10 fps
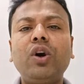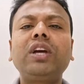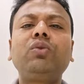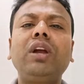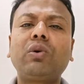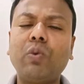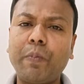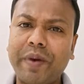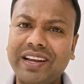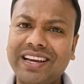অনেকগুলা
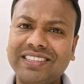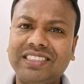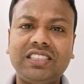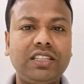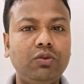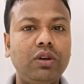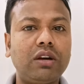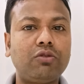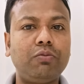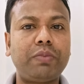কোম্পানি আছে
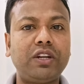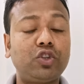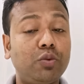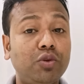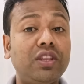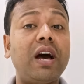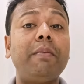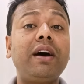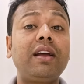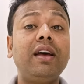সেগুলা কোম্পানি সম্বন্ধে
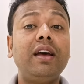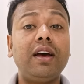আমার